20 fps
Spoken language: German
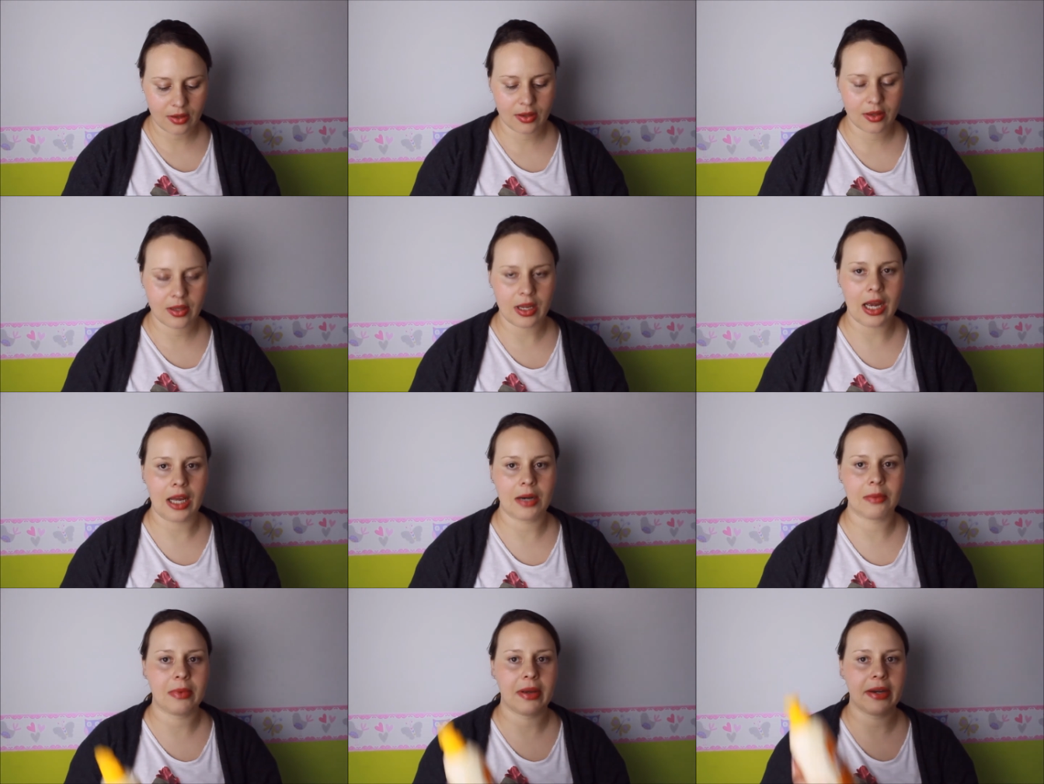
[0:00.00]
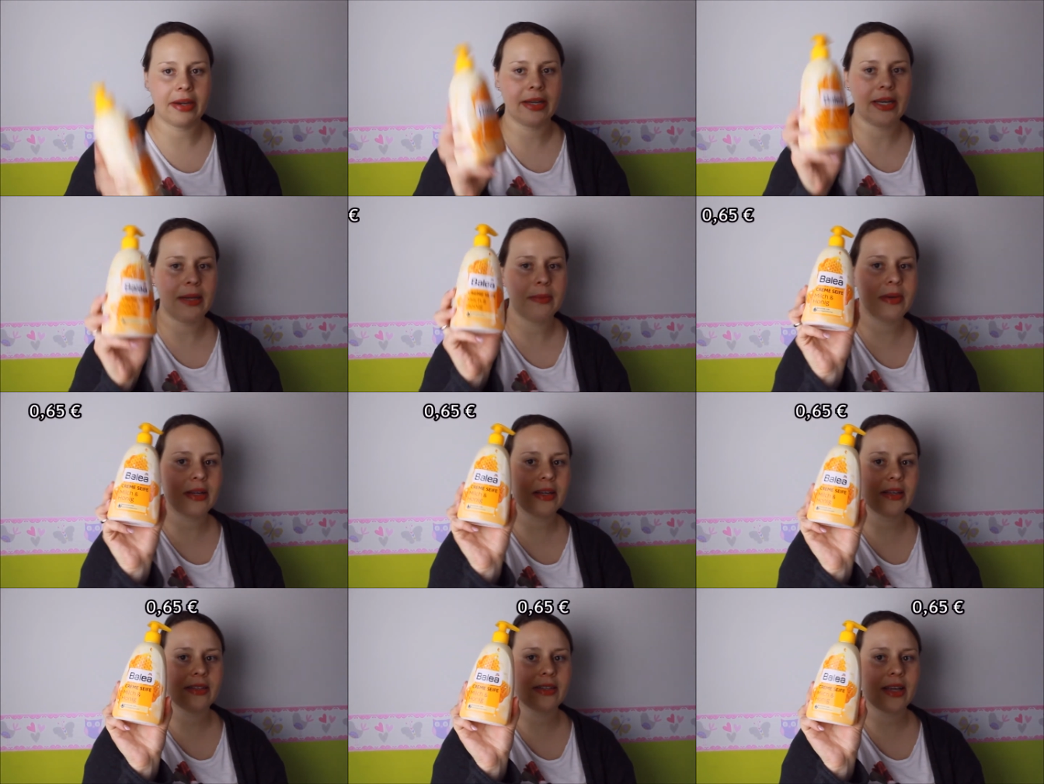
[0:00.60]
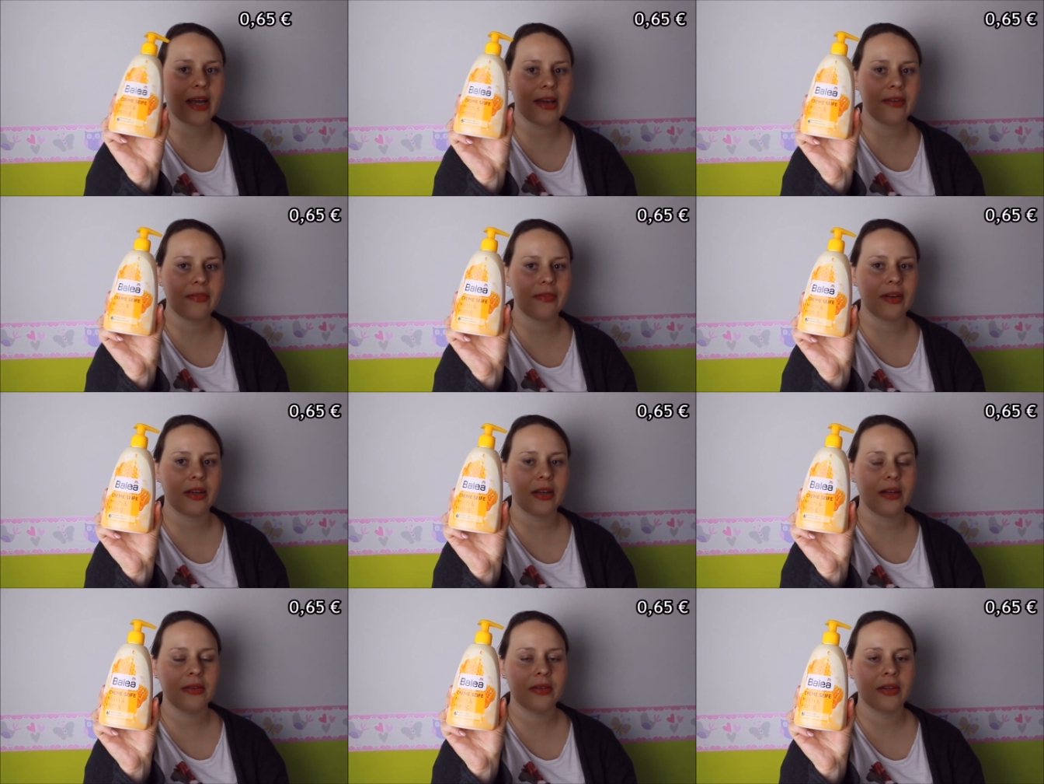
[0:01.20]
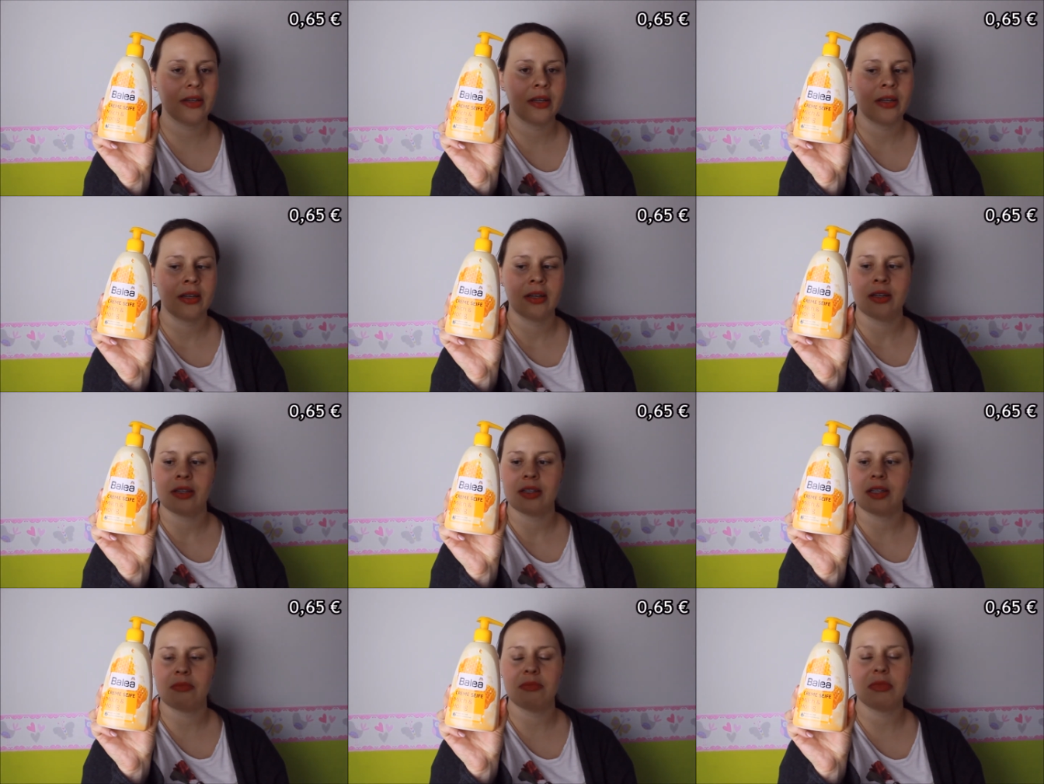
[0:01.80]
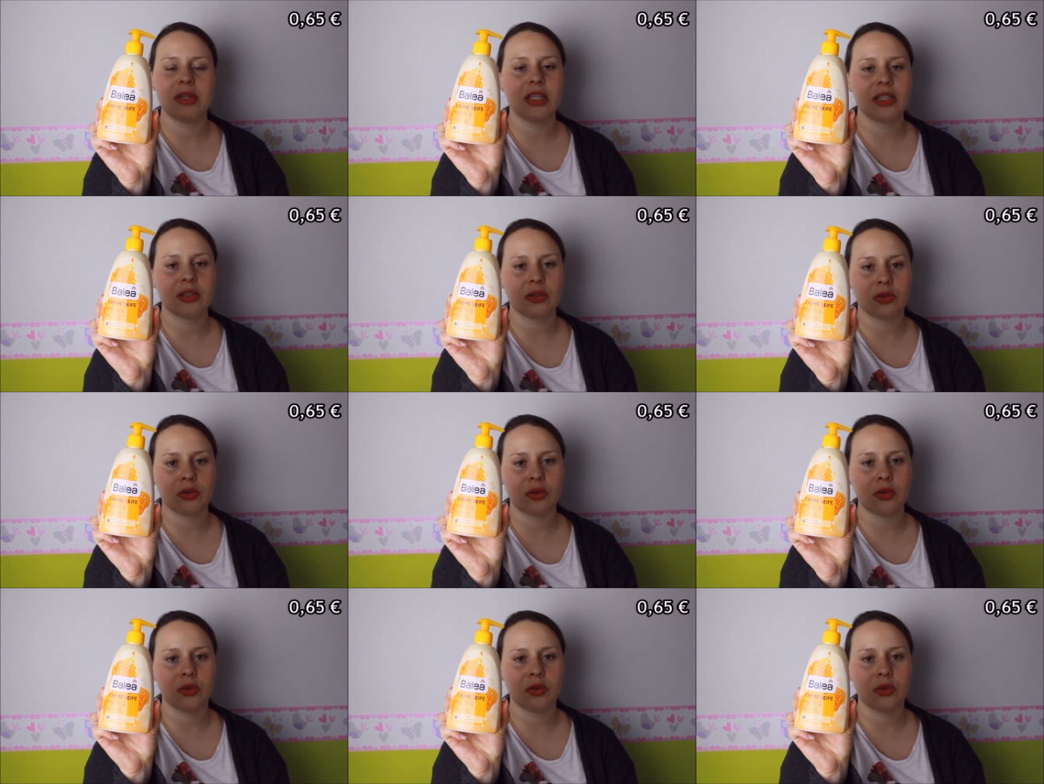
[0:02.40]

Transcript: Dann meine Lieblingsseife, die Milch- und